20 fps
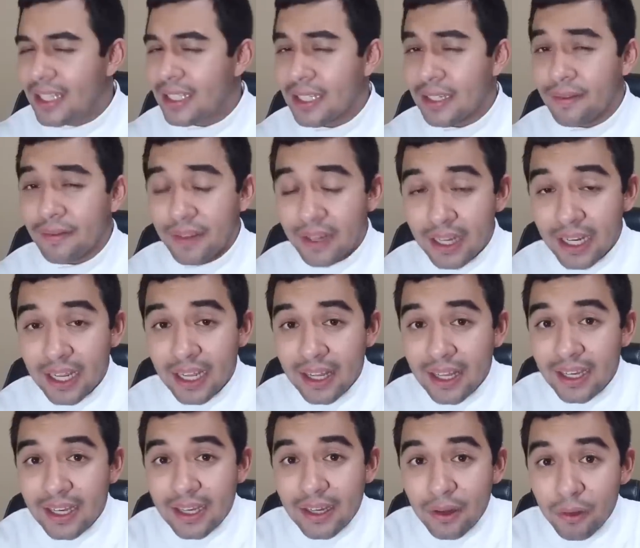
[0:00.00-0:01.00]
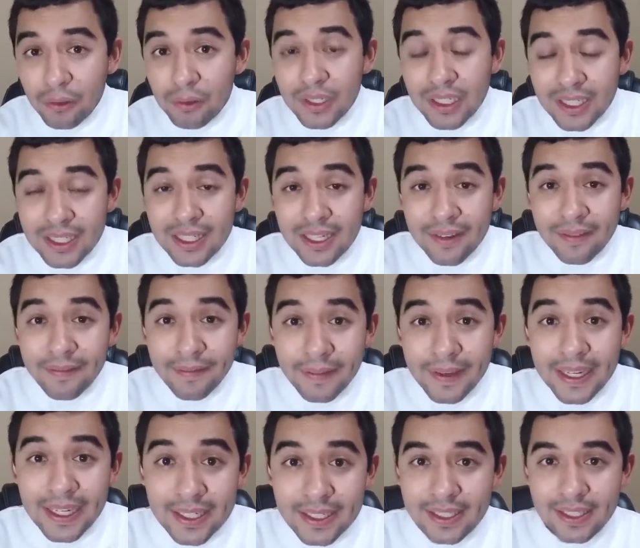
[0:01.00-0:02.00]
desenfrenada nuestra
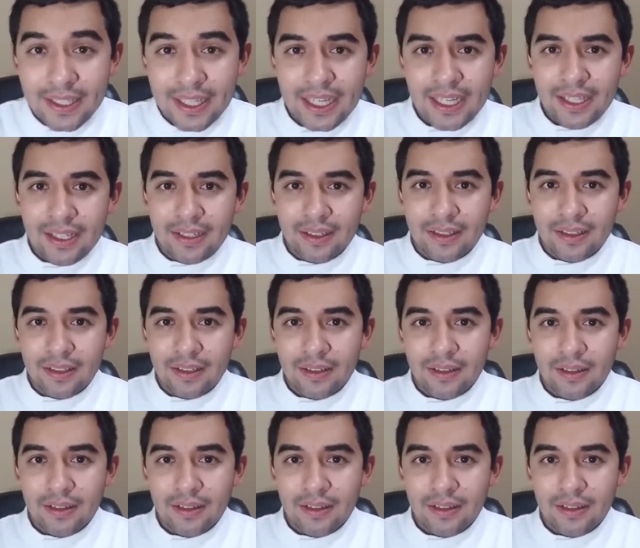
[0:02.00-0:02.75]
felicidad?